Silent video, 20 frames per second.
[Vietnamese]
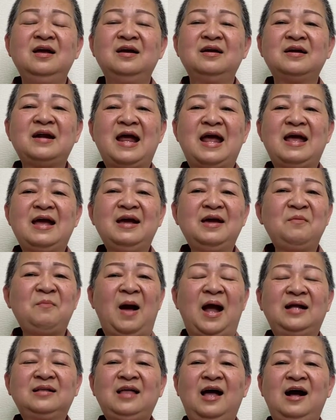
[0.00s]
rẻ cái
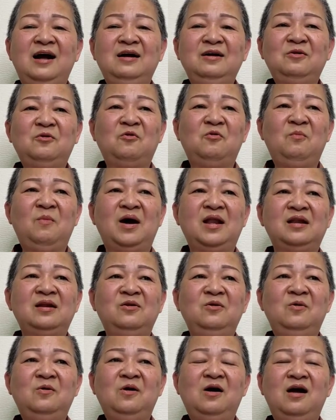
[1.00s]
bản thân của mình
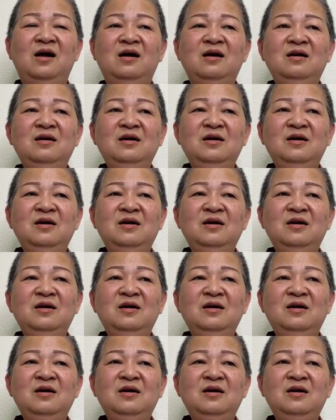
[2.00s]
luôn á